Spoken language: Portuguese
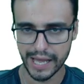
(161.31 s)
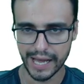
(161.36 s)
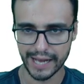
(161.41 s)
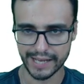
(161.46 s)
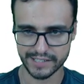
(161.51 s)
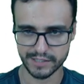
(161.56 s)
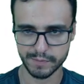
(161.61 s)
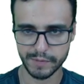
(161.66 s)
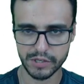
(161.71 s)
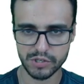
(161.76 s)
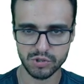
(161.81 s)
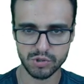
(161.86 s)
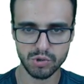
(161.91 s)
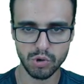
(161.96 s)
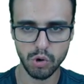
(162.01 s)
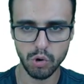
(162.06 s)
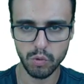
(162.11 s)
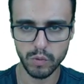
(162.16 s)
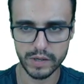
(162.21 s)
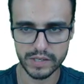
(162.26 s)
às
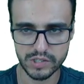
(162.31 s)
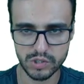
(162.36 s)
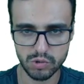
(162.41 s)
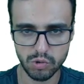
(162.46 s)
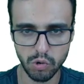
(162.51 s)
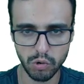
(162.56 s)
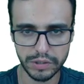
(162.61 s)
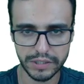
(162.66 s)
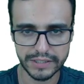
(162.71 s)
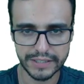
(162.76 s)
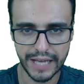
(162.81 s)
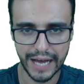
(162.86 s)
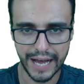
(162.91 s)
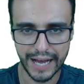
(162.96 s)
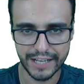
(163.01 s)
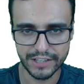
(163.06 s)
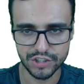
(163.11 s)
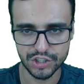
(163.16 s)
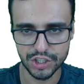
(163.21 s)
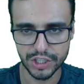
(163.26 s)
pessoas com
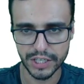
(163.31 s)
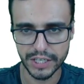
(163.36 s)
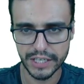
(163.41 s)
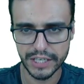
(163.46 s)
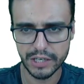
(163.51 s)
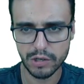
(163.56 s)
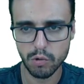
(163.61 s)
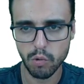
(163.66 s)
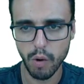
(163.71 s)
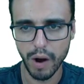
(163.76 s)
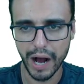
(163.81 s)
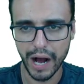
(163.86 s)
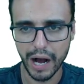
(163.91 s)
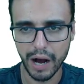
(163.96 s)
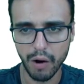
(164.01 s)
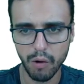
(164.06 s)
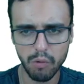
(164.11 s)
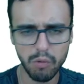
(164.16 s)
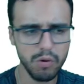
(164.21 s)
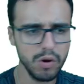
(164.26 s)
idade
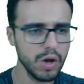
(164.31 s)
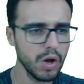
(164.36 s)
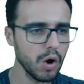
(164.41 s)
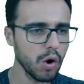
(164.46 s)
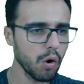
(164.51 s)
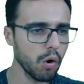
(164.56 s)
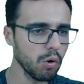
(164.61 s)
igual